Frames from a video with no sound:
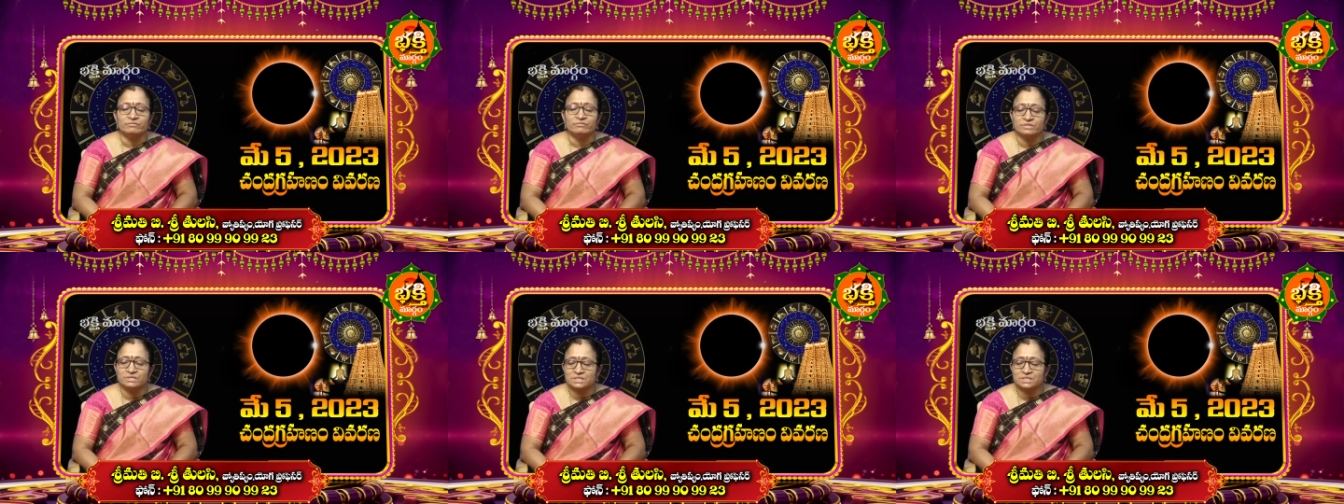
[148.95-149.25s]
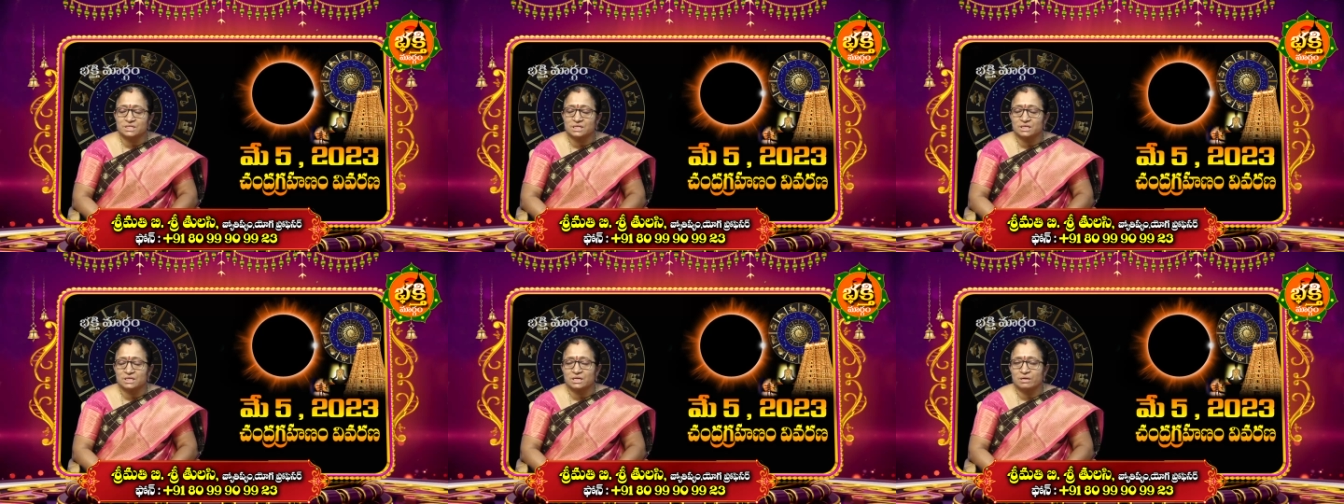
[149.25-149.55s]

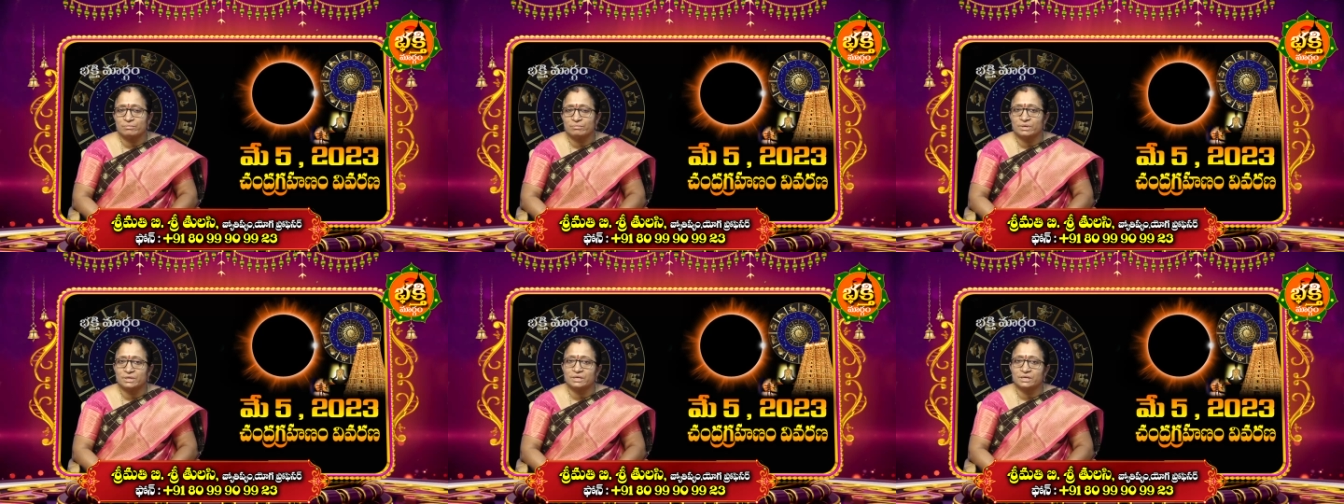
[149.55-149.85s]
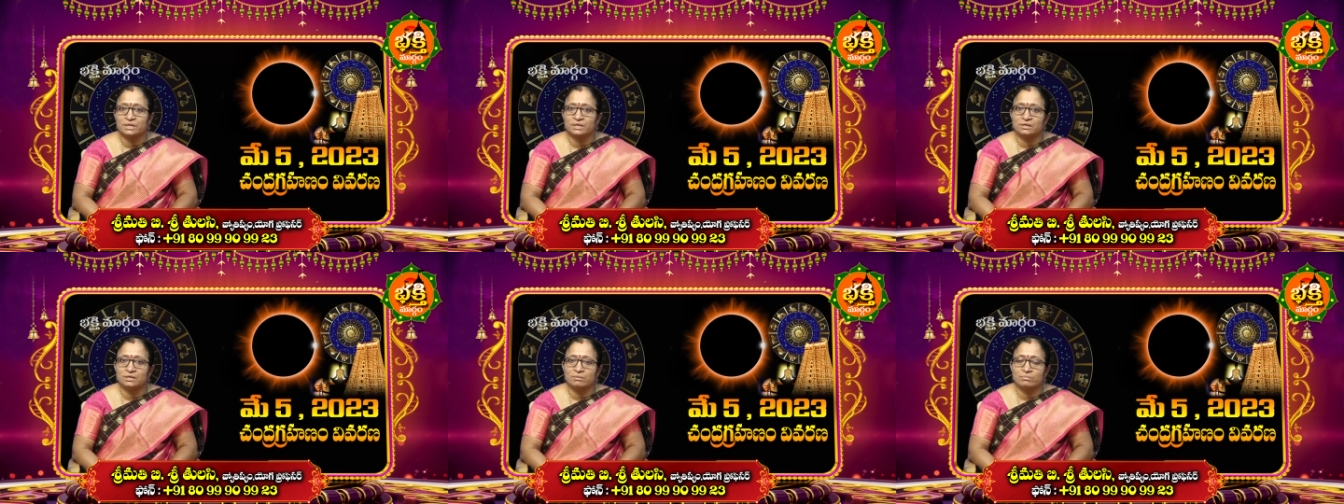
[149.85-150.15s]
ఫిజికల్గా
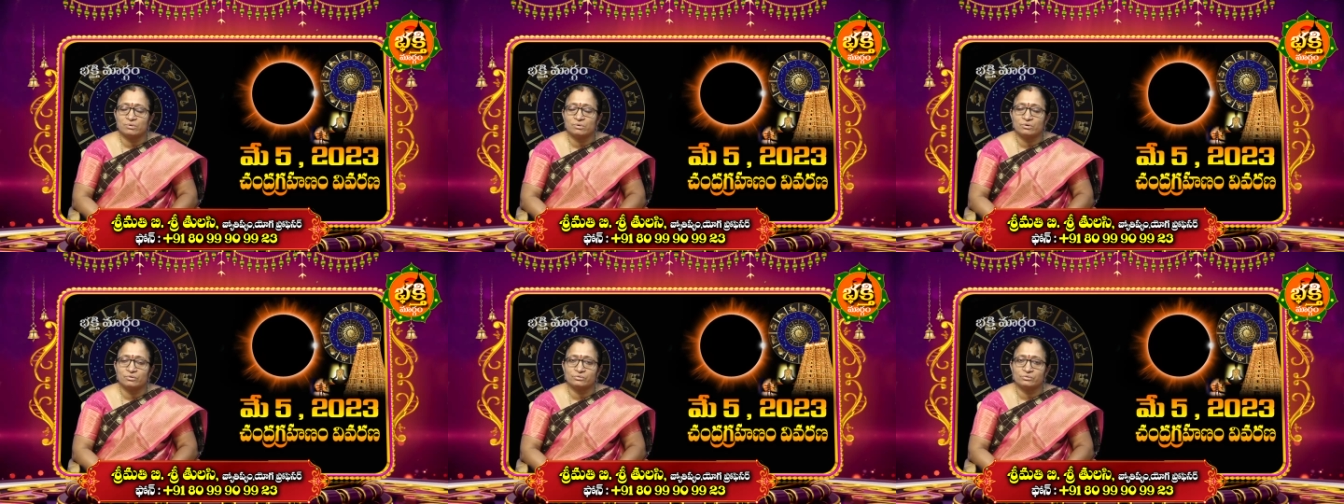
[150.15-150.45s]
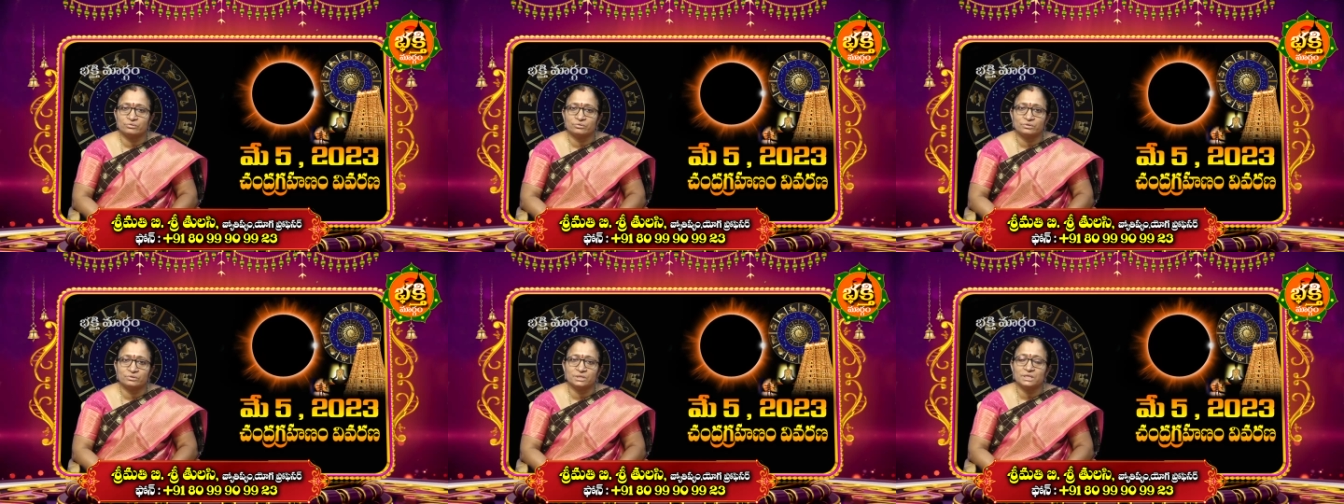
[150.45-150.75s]
మెంటల్గా
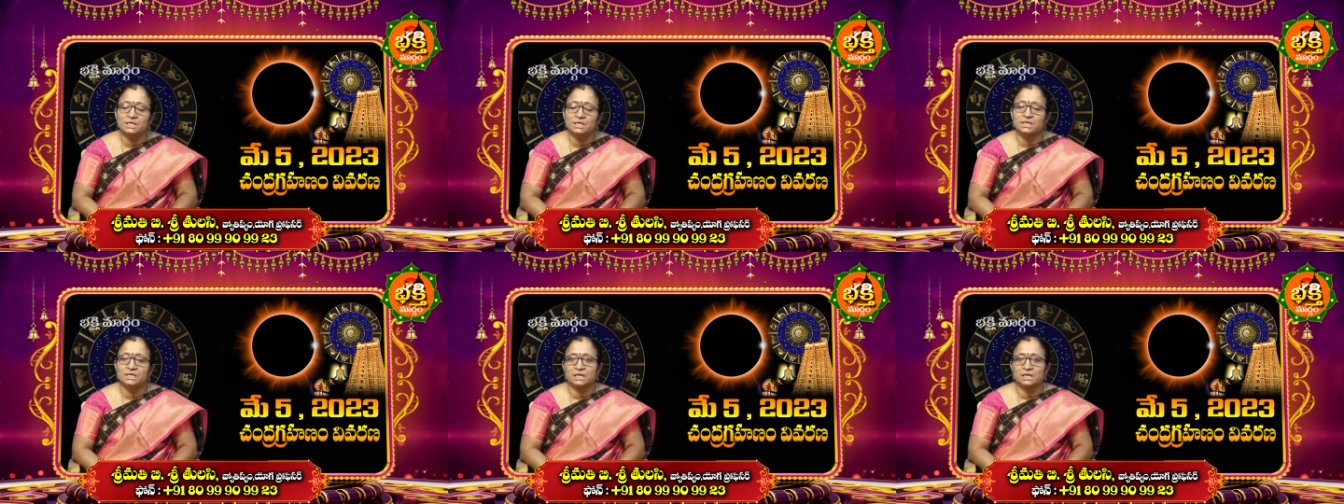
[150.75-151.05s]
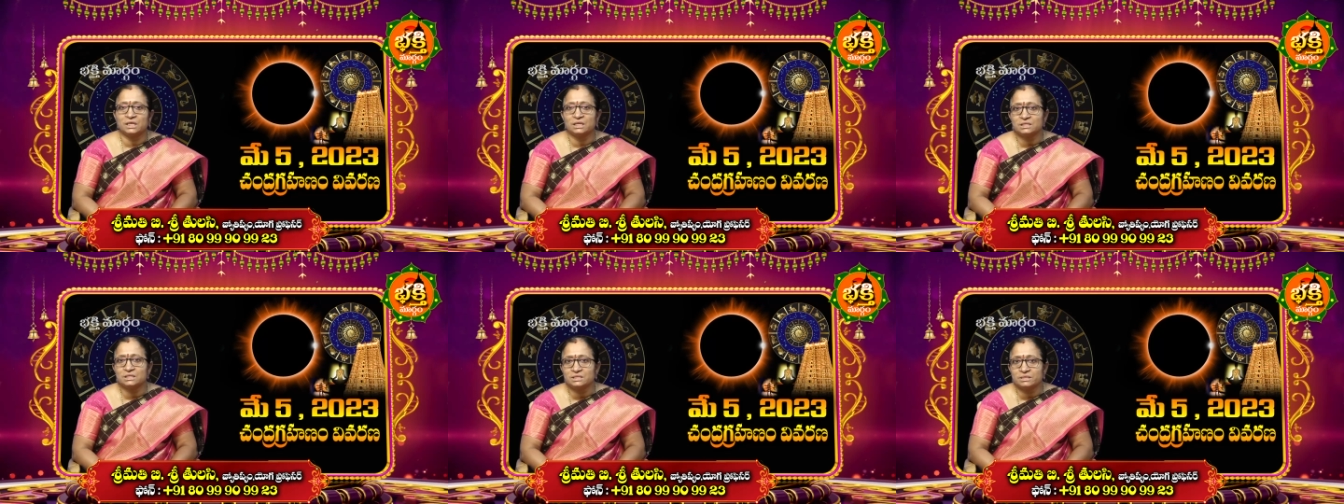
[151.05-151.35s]
బాగుంటుంది
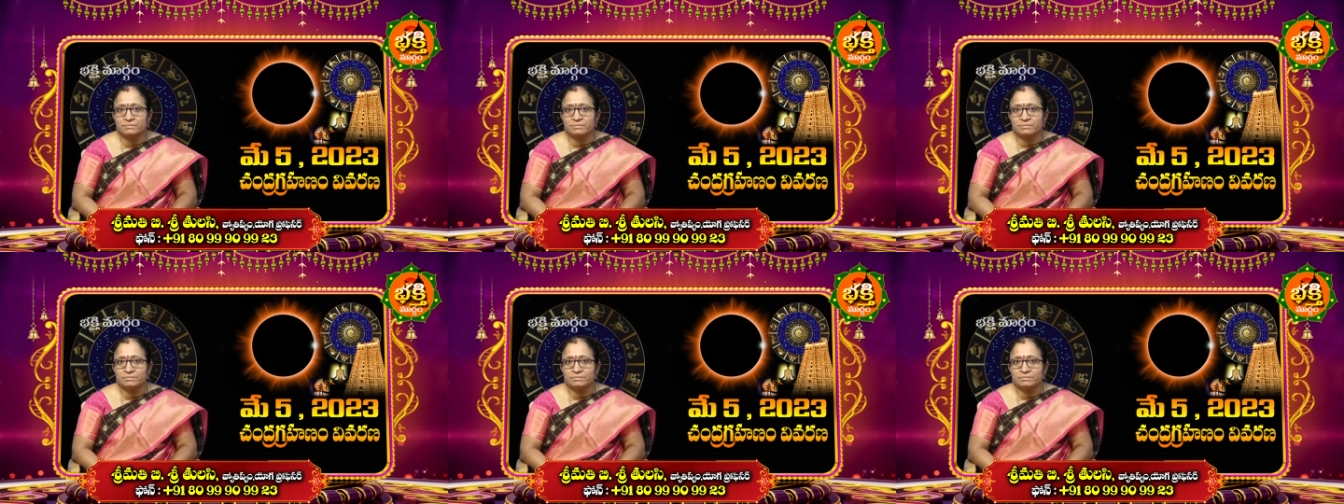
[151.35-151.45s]
గ్రహణ